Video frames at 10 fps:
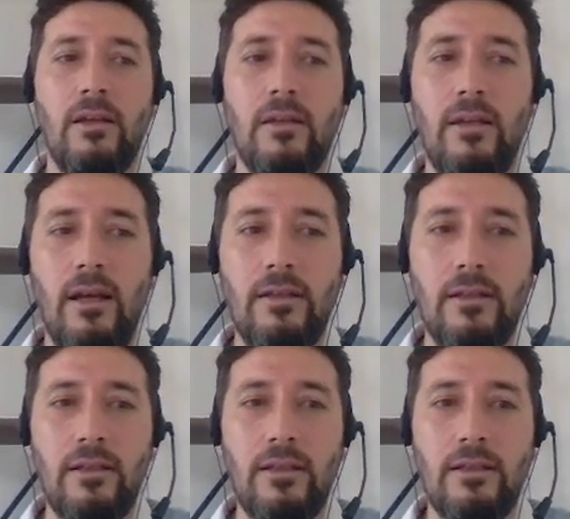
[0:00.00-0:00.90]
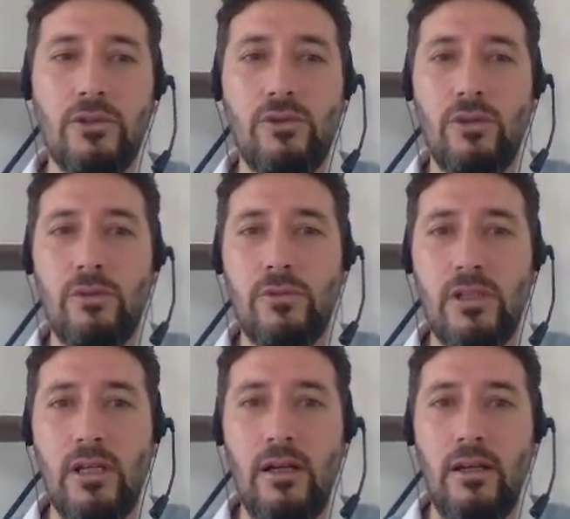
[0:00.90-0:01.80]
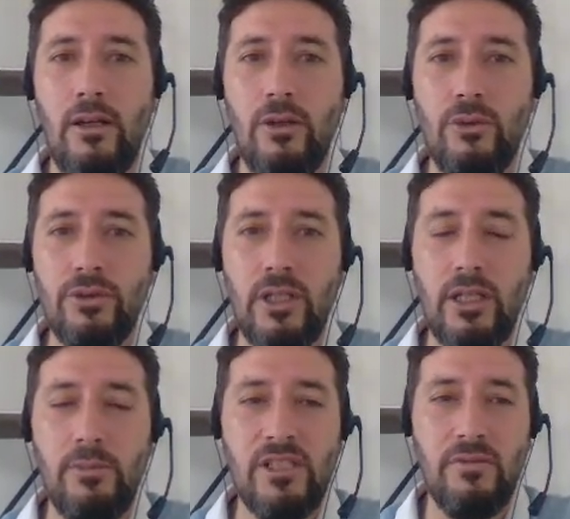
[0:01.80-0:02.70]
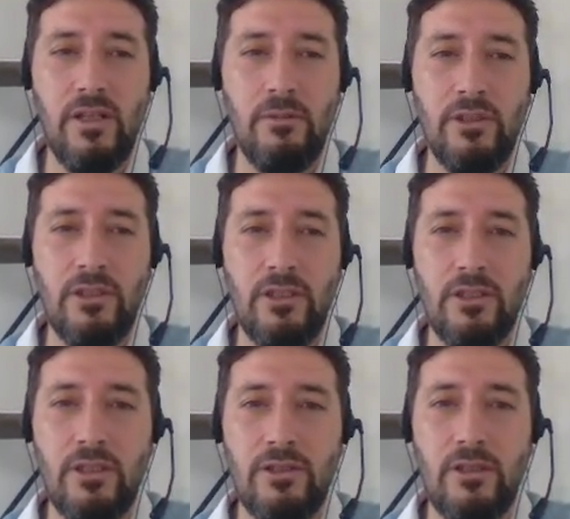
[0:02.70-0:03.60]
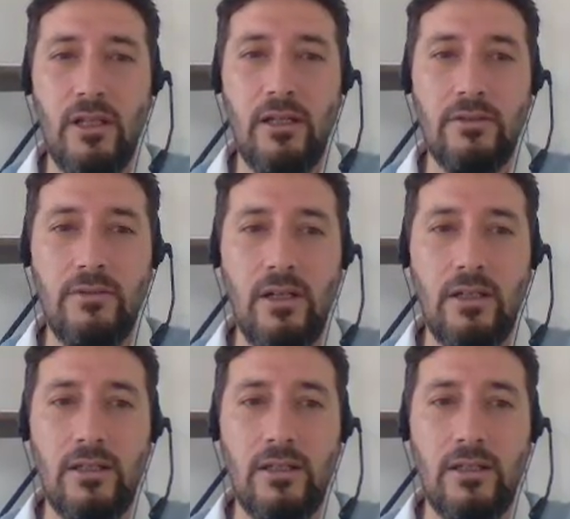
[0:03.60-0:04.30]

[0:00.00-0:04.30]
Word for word: Geldik ikinci sorumuza. Üçgenimiz verilmiş eşit açılar var.